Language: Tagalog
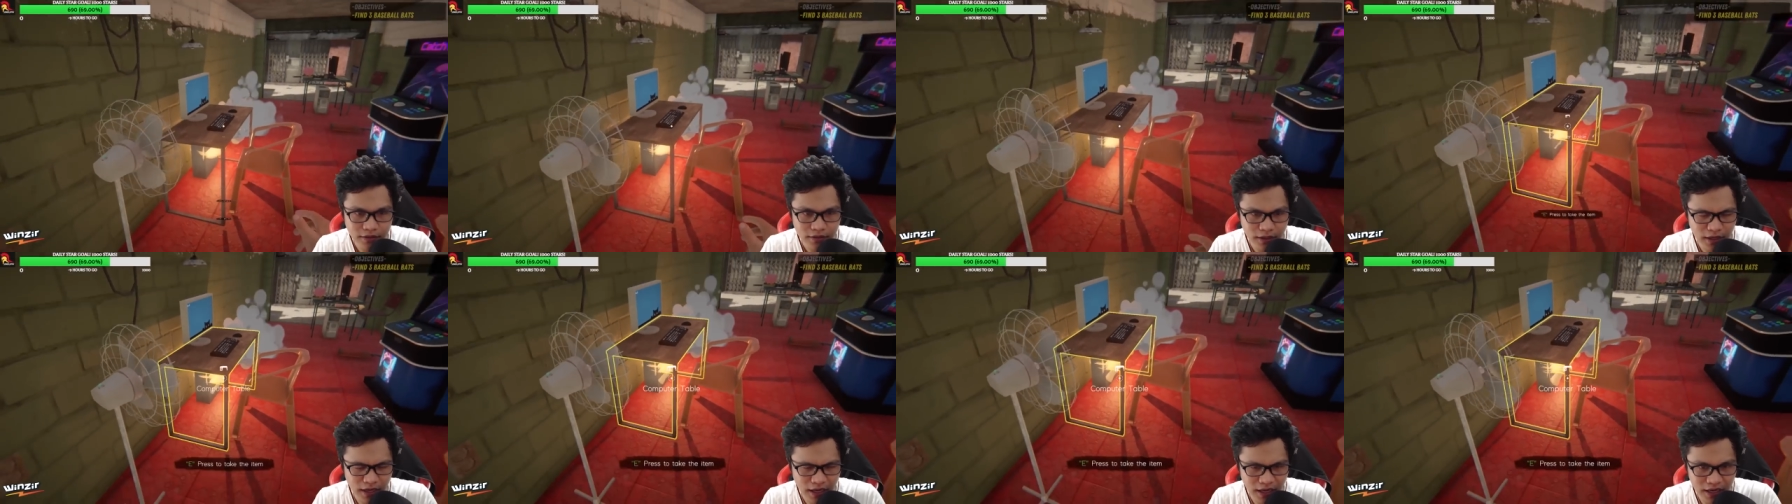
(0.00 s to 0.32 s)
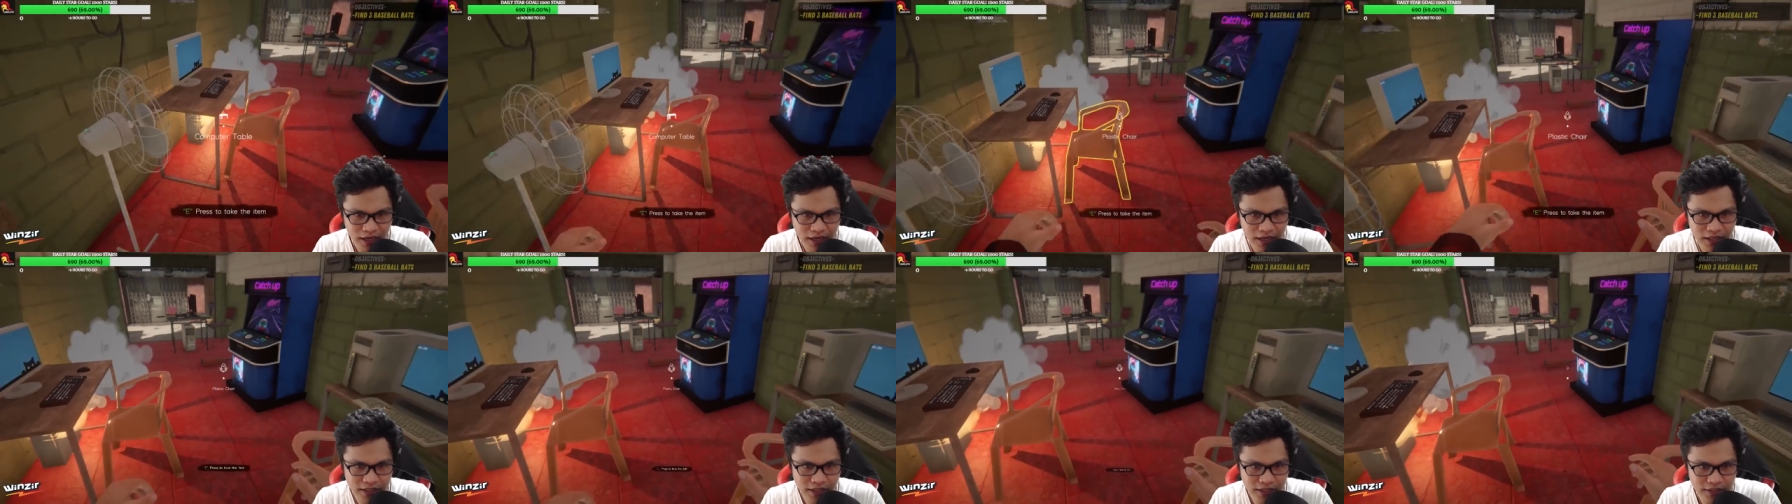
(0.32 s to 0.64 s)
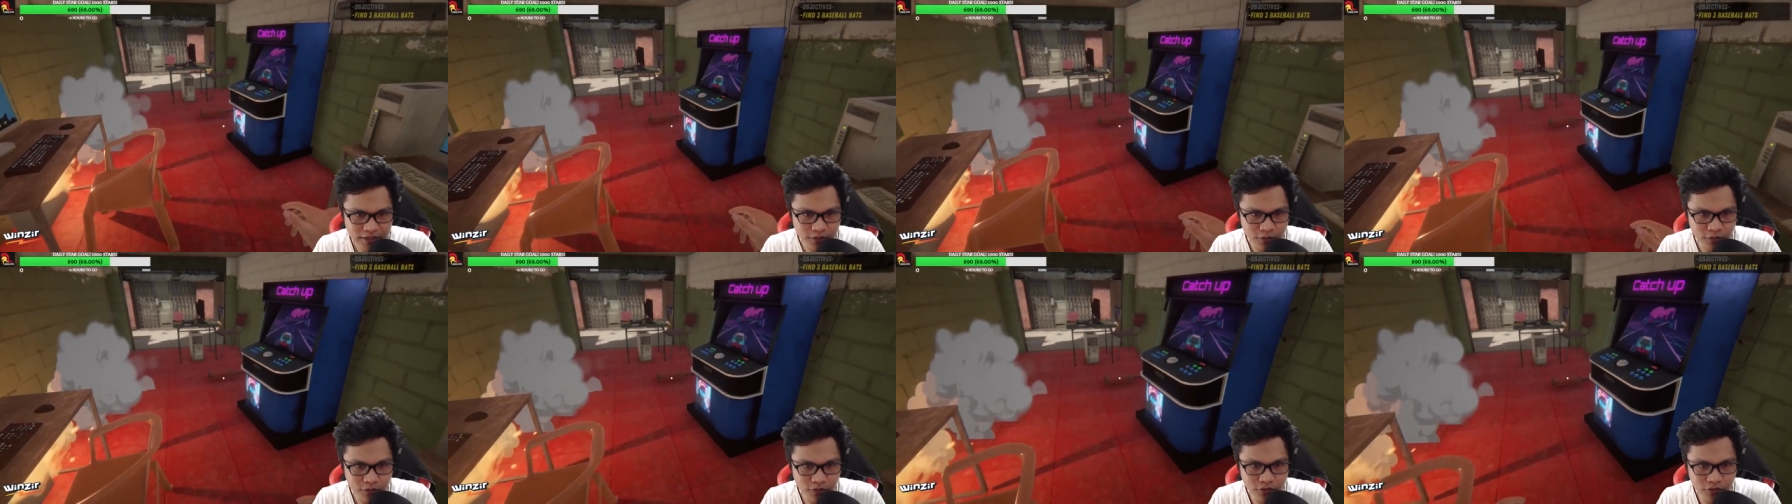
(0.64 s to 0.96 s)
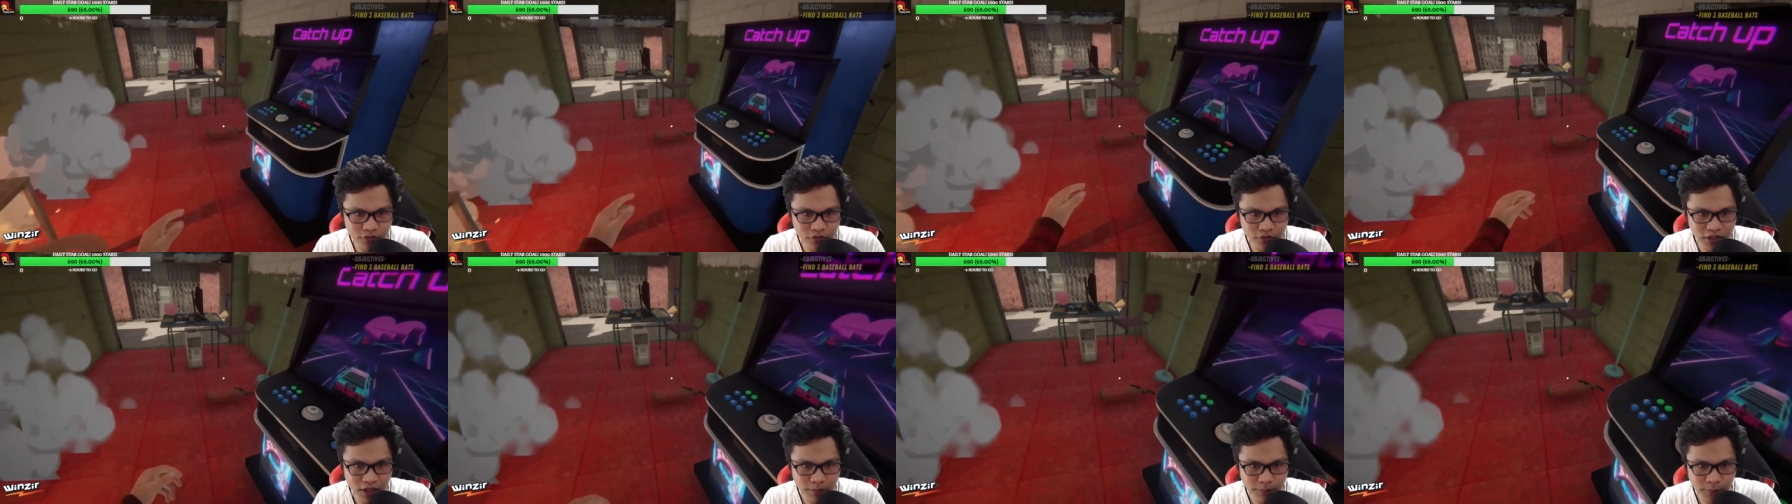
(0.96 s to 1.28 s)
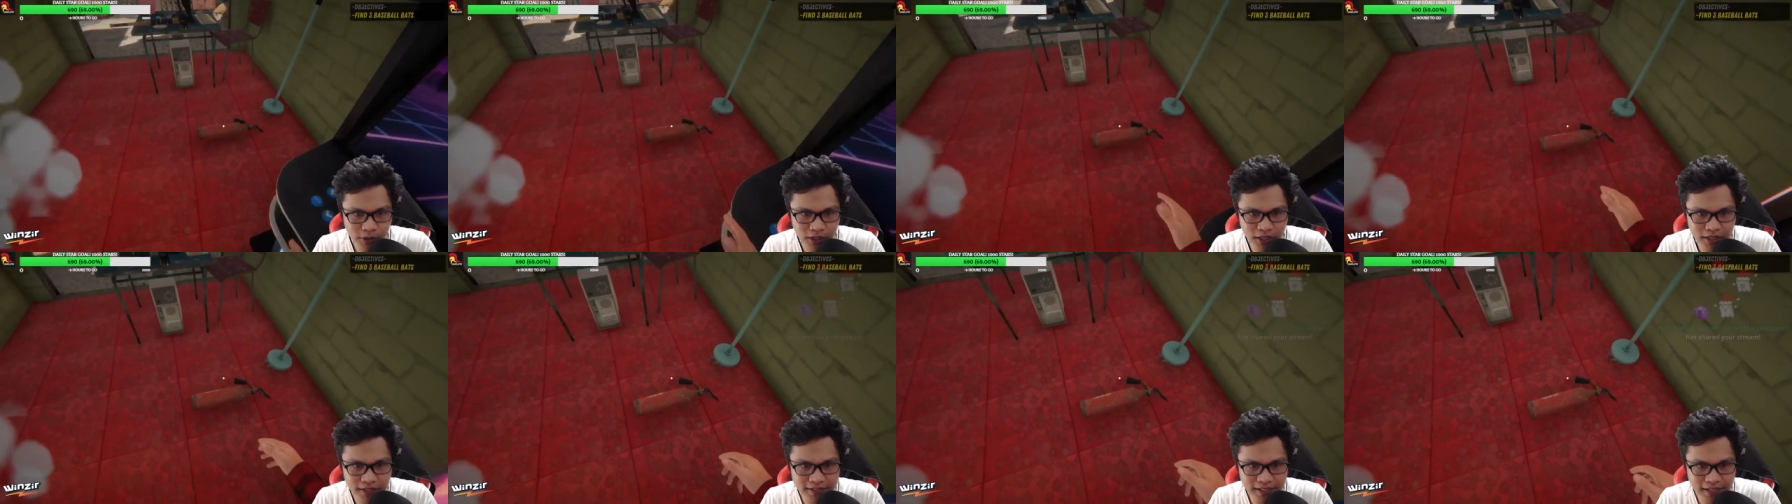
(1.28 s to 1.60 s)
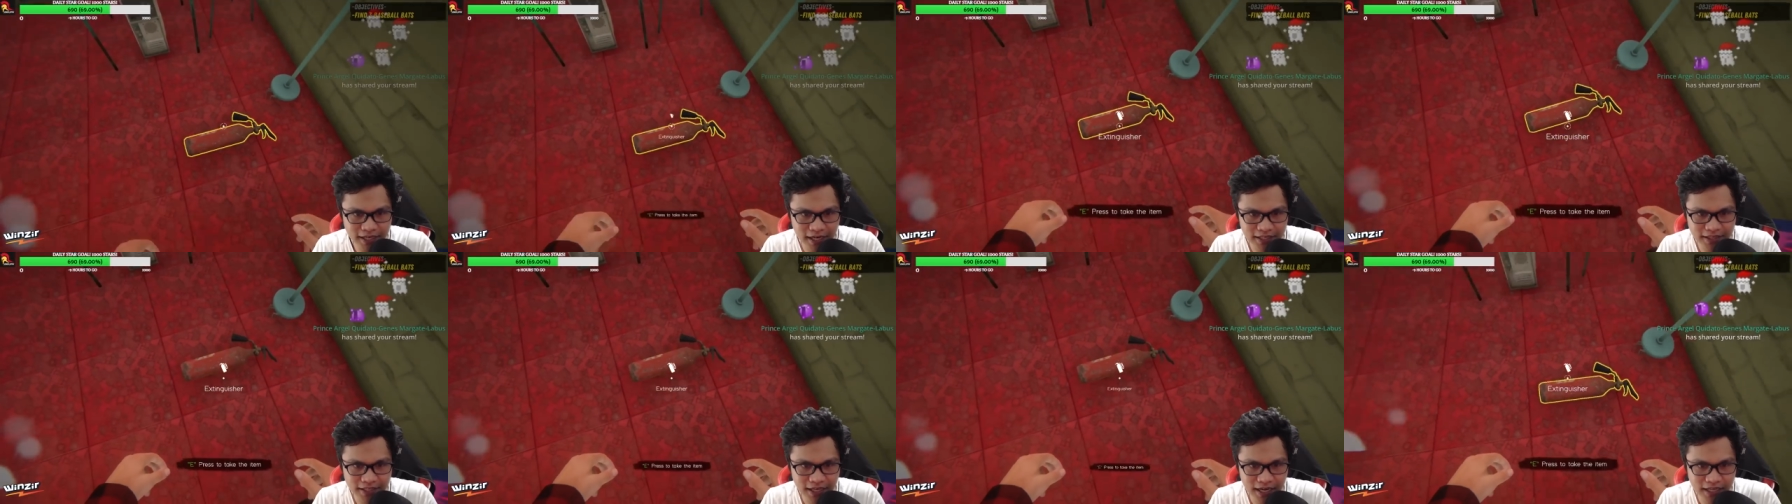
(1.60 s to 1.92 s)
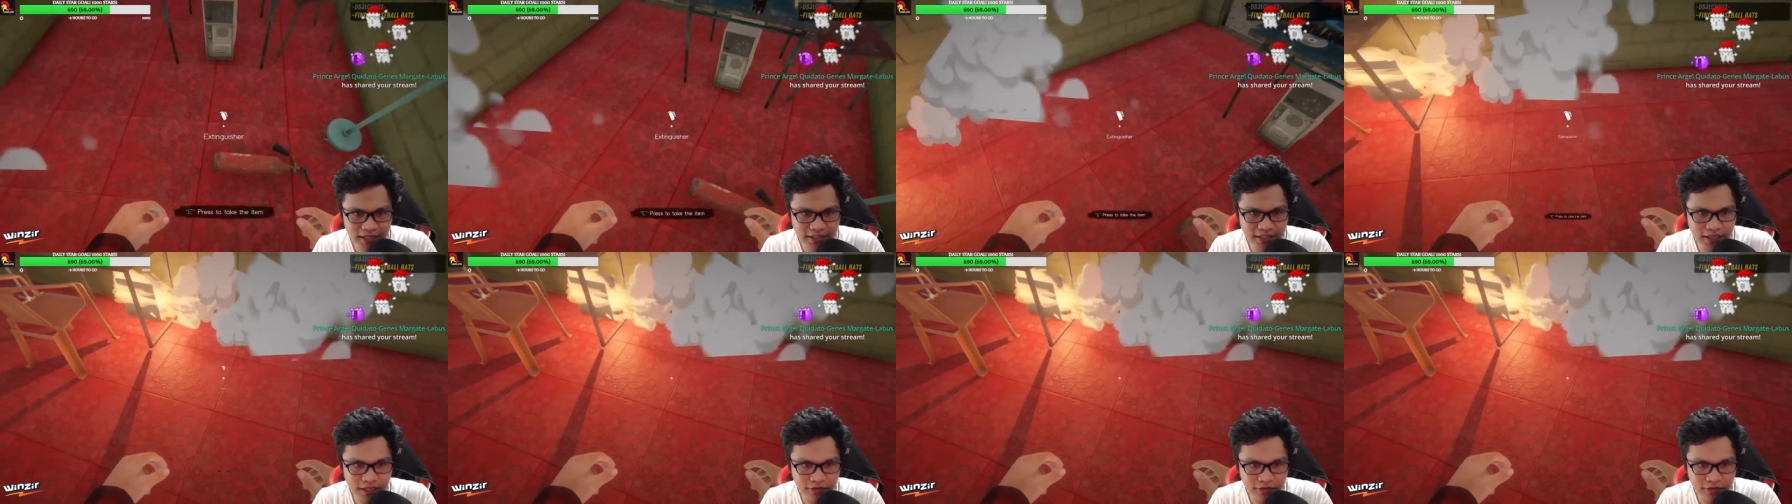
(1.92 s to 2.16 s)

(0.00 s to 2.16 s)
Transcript: Hala, nasunog na po ni si Kanhan.